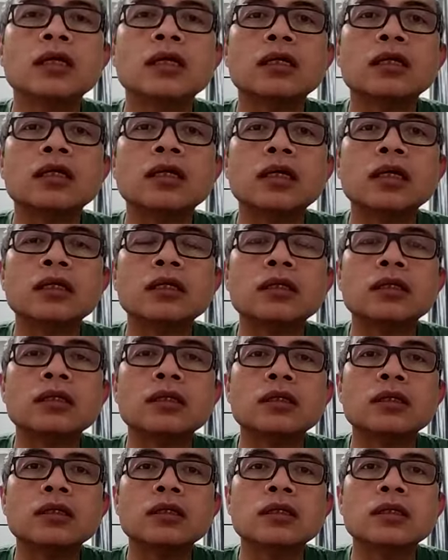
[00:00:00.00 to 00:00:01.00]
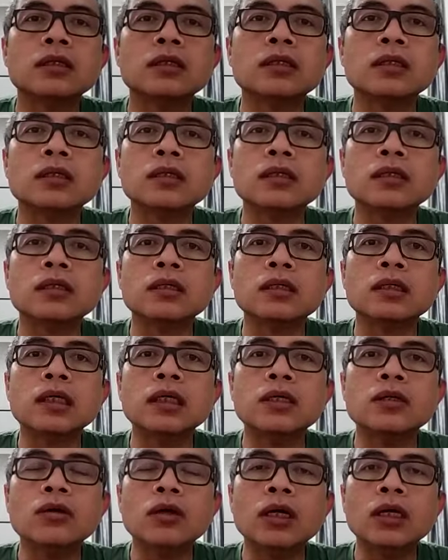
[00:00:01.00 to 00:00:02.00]
Dan
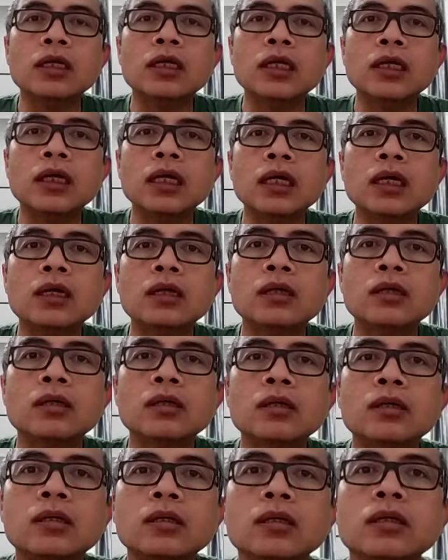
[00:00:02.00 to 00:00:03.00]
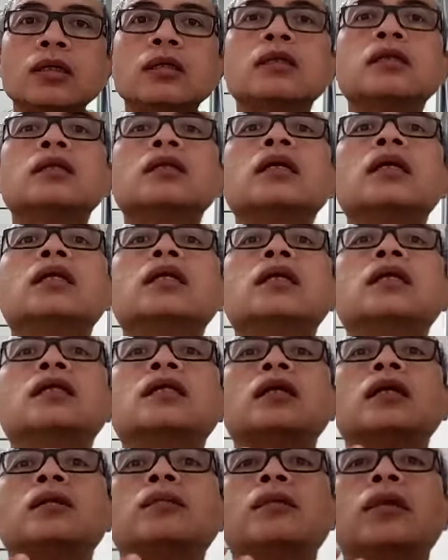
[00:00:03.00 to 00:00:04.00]
ridho adalah kita
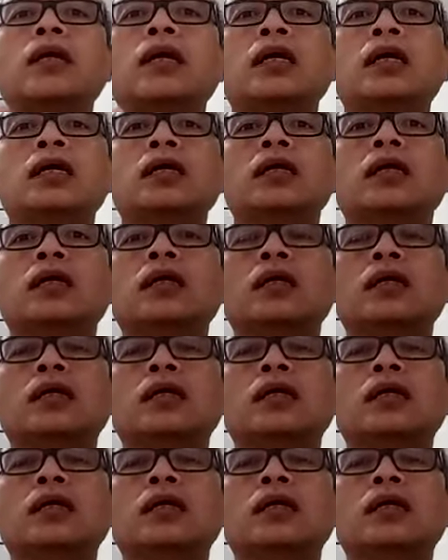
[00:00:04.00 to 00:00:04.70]
terima ini